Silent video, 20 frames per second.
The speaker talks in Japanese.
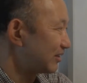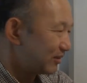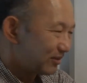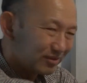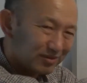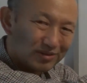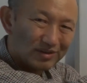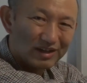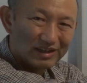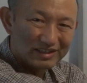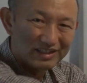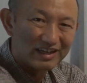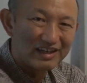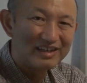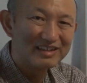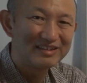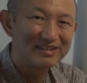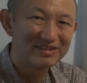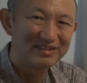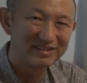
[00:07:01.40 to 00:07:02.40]
標高が
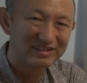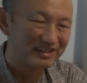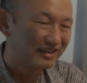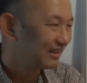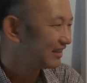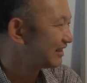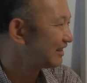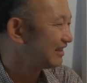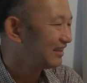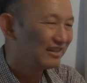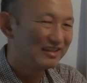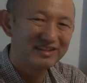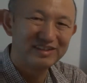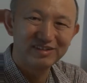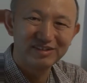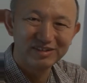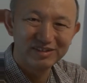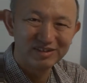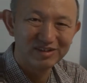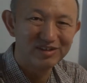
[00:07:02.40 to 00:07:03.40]
高いところね、い
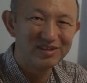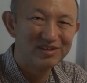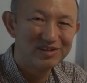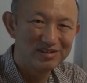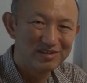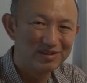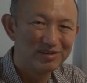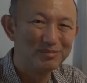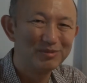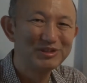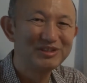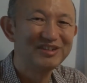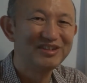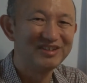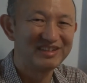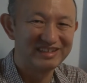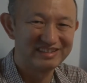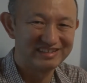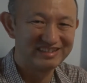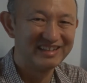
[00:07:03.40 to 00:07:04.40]
ろいろ面
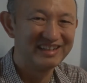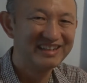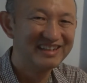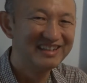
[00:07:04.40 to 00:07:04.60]
白いですね。